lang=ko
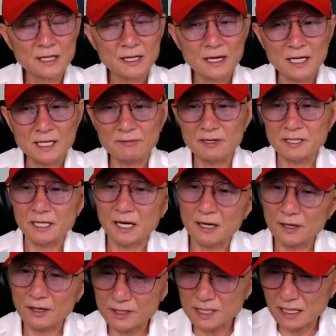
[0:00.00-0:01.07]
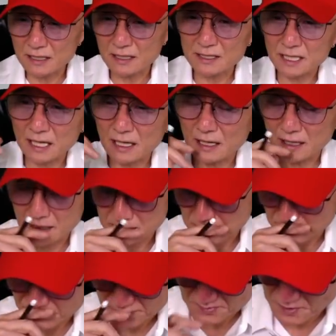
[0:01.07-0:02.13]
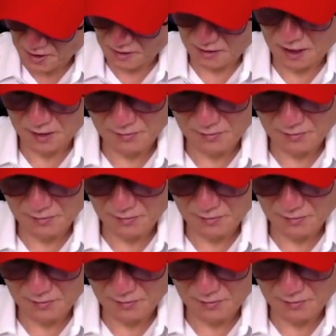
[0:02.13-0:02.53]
하지만 제가 현장 예상에서 분명히 이렇게